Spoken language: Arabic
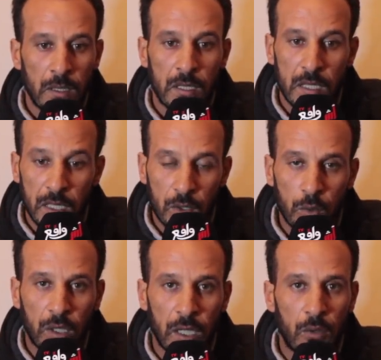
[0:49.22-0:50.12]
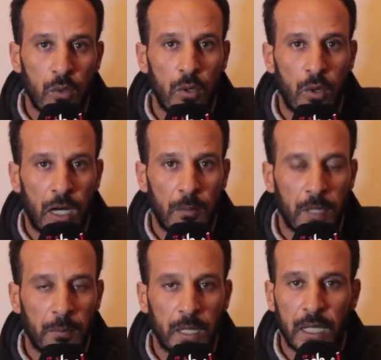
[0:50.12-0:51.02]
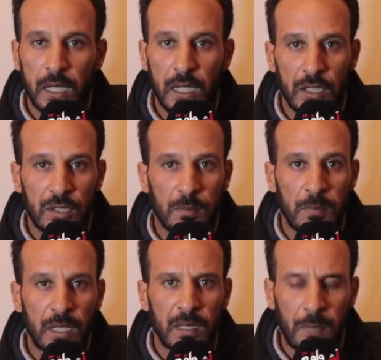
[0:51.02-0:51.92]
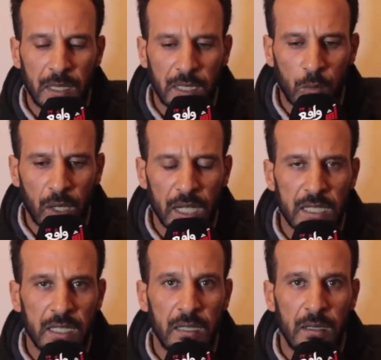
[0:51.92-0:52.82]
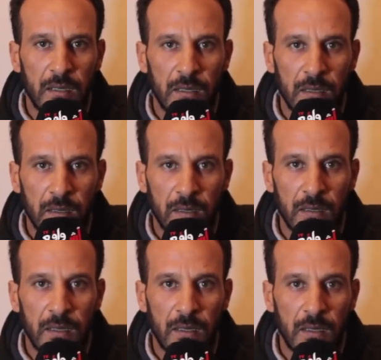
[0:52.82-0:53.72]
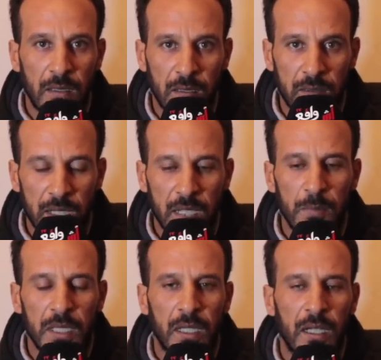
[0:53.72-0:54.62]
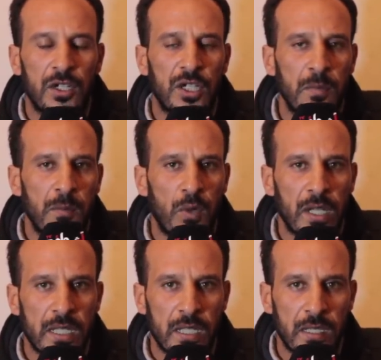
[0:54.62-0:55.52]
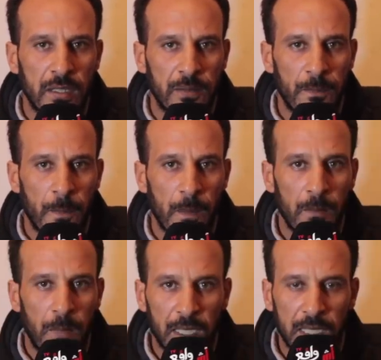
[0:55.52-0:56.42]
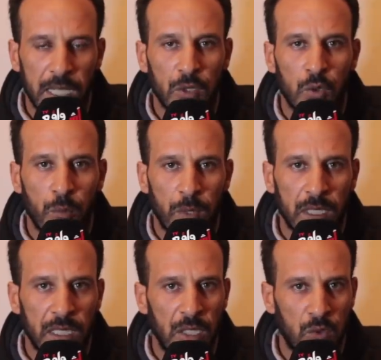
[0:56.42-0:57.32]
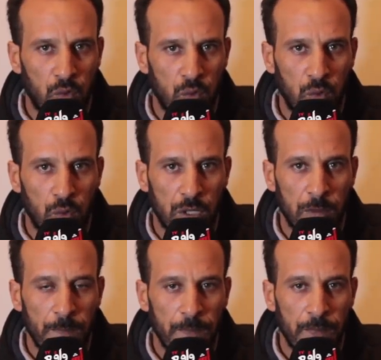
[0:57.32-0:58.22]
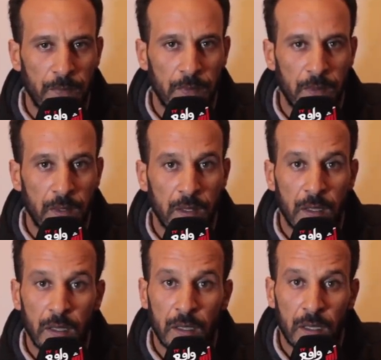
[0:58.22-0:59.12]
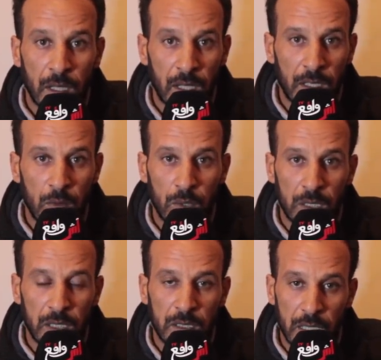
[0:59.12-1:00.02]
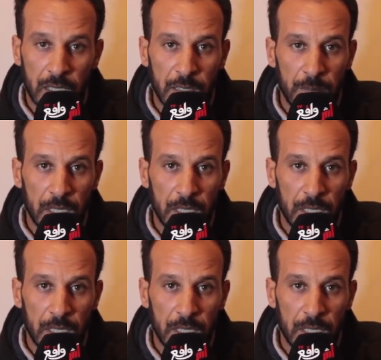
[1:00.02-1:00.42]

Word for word: السيكتور كان كله عامر ما كاينش مع ديك الوقيته ديال التلاميذ خارجين من المؤسسات مع 12 و 12 وثلوث تلقات لولدي دات لي